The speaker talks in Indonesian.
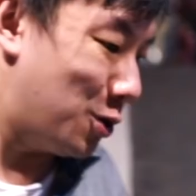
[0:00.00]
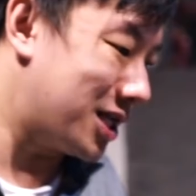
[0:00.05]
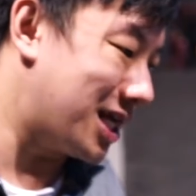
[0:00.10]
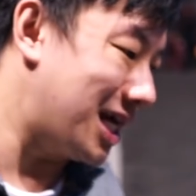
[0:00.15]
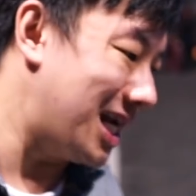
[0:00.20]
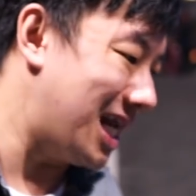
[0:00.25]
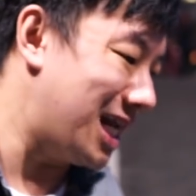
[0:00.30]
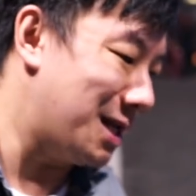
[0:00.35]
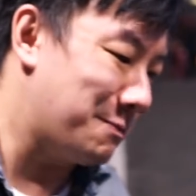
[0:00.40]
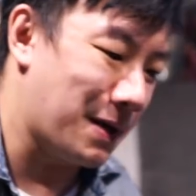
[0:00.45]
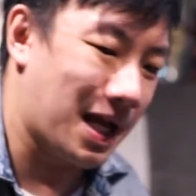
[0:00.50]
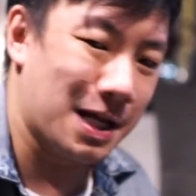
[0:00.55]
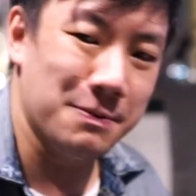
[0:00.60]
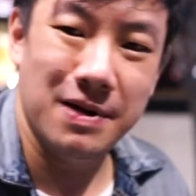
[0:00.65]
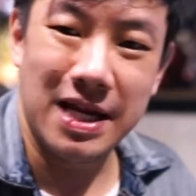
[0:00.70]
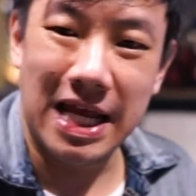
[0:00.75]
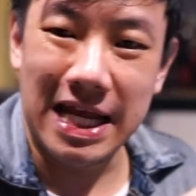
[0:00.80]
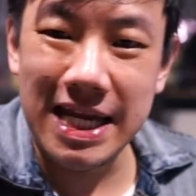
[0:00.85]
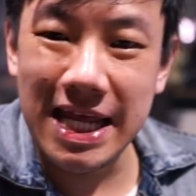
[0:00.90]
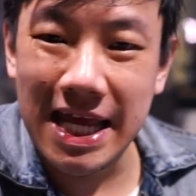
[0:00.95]
Buat kalian yang
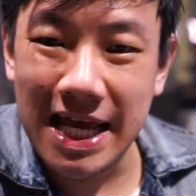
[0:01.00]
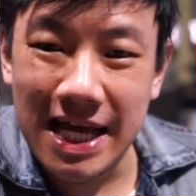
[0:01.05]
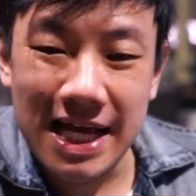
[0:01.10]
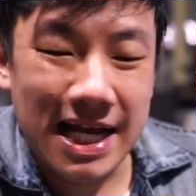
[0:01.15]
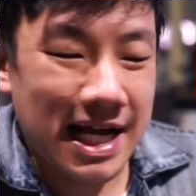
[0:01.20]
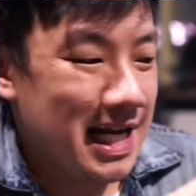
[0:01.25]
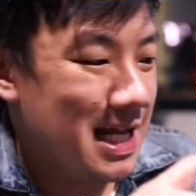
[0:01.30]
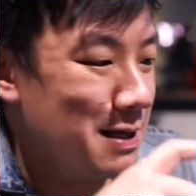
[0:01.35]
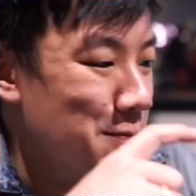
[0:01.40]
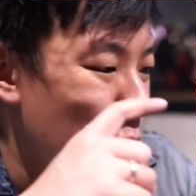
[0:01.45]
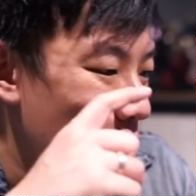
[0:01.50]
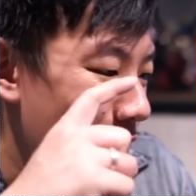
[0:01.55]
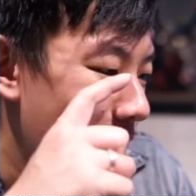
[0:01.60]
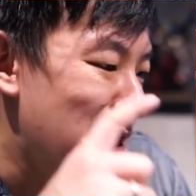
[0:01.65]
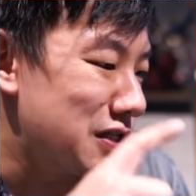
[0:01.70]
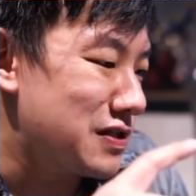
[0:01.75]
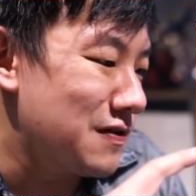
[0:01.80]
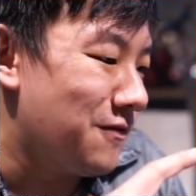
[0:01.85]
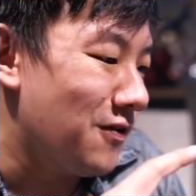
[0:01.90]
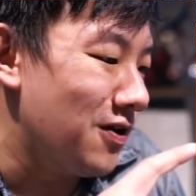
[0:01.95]
pengen beli ini ya, kalian
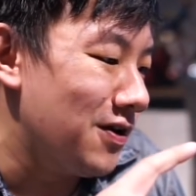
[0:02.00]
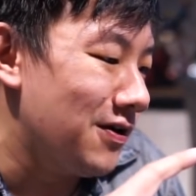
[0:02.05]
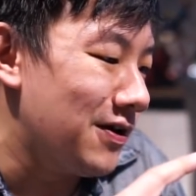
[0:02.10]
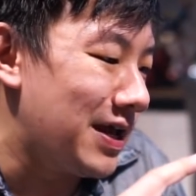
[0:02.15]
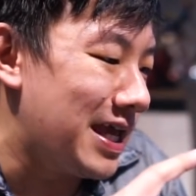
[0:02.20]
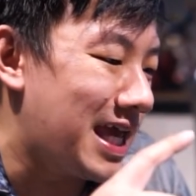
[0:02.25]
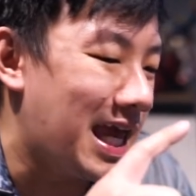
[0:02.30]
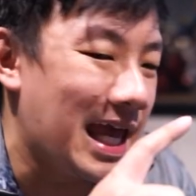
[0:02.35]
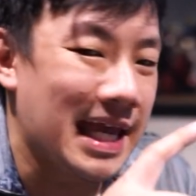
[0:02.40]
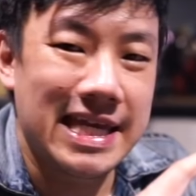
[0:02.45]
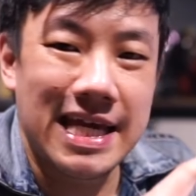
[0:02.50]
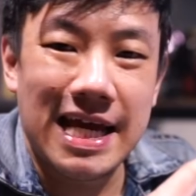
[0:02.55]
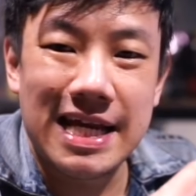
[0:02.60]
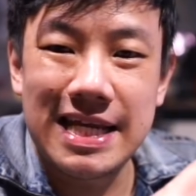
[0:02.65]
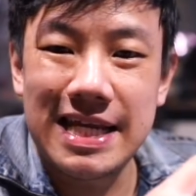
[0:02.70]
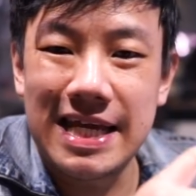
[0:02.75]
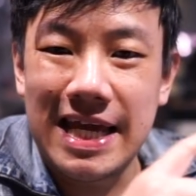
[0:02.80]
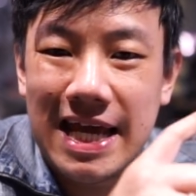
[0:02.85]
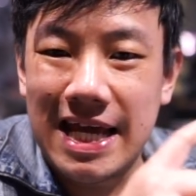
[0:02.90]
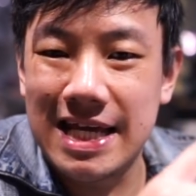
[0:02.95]
boleh langsung follow
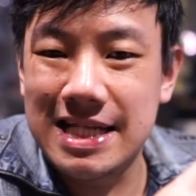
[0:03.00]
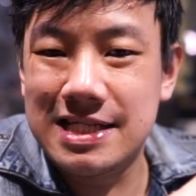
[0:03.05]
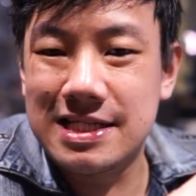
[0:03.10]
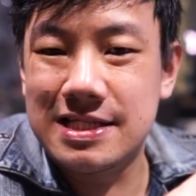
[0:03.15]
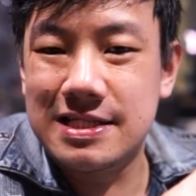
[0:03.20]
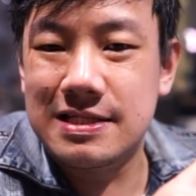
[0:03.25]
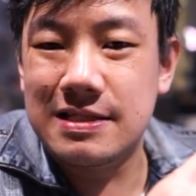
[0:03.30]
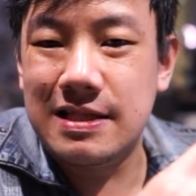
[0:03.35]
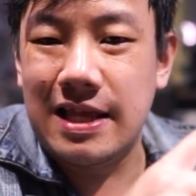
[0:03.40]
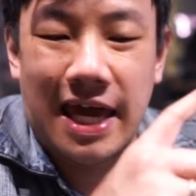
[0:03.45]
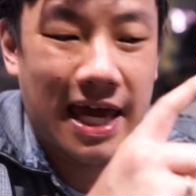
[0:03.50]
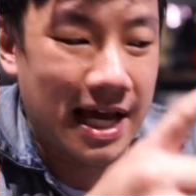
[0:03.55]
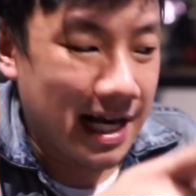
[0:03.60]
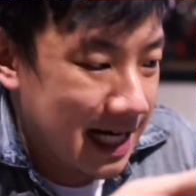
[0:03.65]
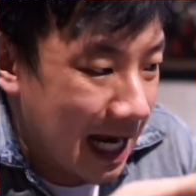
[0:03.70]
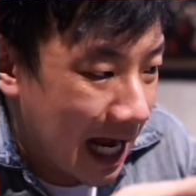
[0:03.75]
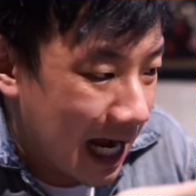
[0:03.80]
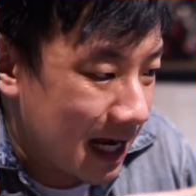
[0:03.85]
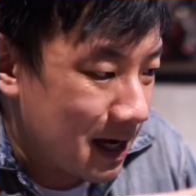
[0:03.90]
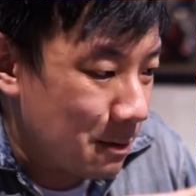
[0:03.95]
IG-nya di
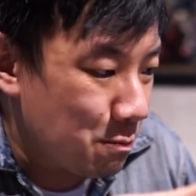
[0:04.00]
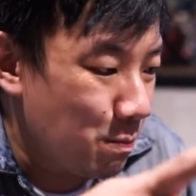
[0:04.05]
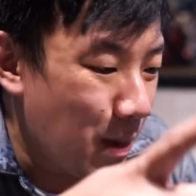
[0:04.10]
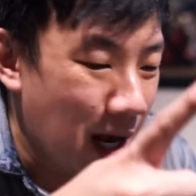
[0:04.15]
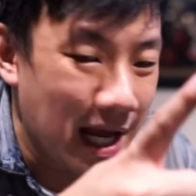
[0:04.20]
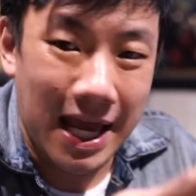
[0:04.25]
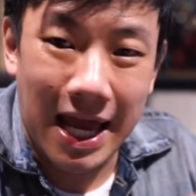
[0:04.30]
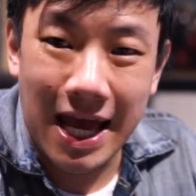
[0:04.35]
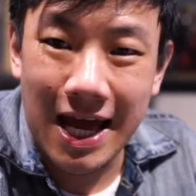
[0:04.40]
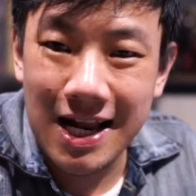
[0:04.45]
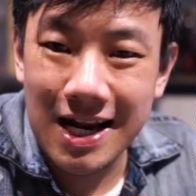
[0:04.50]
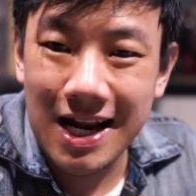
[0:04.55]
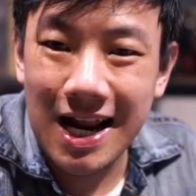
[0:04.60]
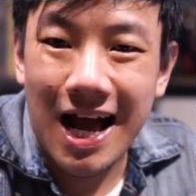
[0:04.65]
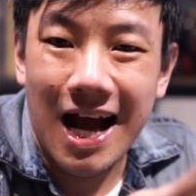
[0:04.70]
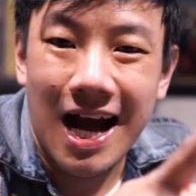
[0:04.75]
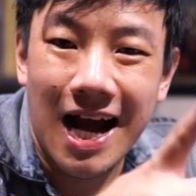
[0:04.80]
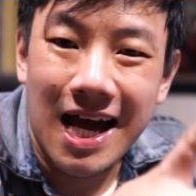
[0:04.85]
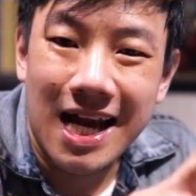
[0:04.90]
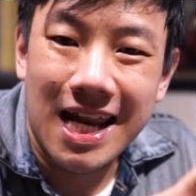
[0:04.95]
Heldak by Air
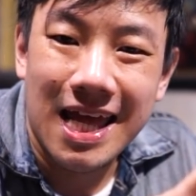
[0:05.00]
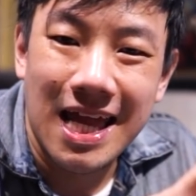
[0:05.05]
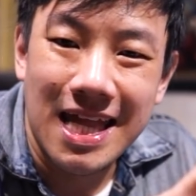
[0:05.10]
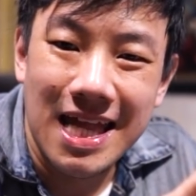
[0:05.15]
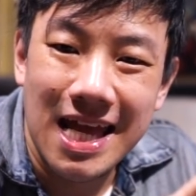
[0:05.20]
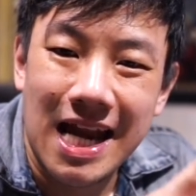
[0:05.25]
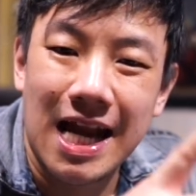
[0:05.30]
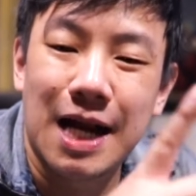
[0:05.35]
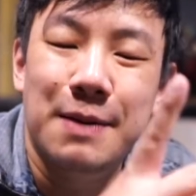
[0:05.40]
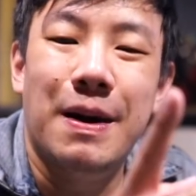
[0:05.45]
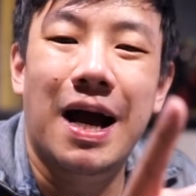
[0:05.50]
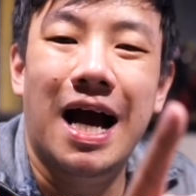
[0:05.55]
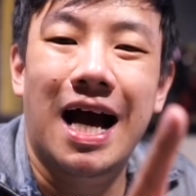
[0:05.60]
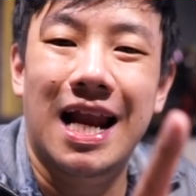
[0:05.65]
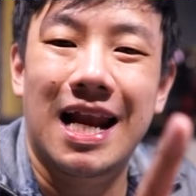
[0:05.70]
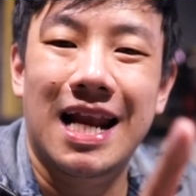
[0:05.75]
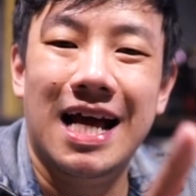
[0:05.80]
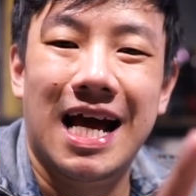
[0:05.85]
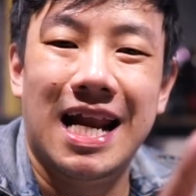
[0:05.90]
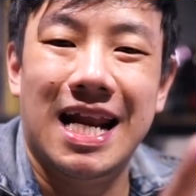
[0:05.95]
harganya rada
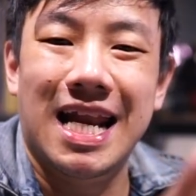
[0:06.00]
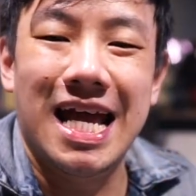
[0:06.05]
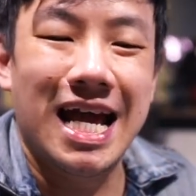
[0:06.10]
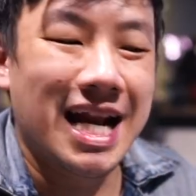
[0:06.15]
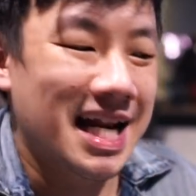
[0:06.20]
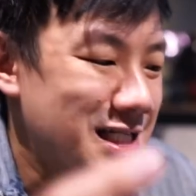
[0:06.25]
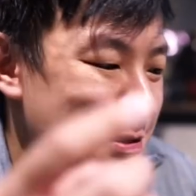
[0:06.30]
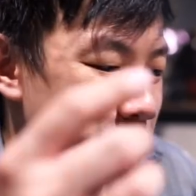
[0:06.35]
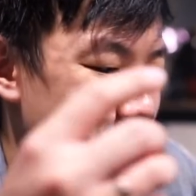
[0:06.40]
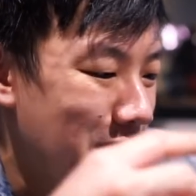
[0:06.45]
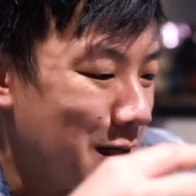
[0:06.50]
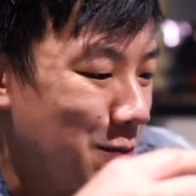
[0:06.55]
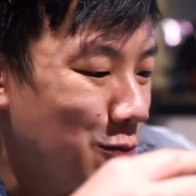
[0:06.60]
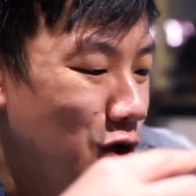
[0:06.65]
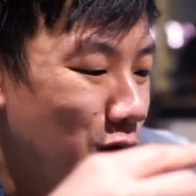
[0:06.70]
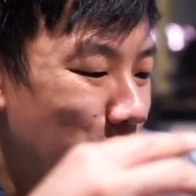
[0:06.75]
mahal karena yang resmi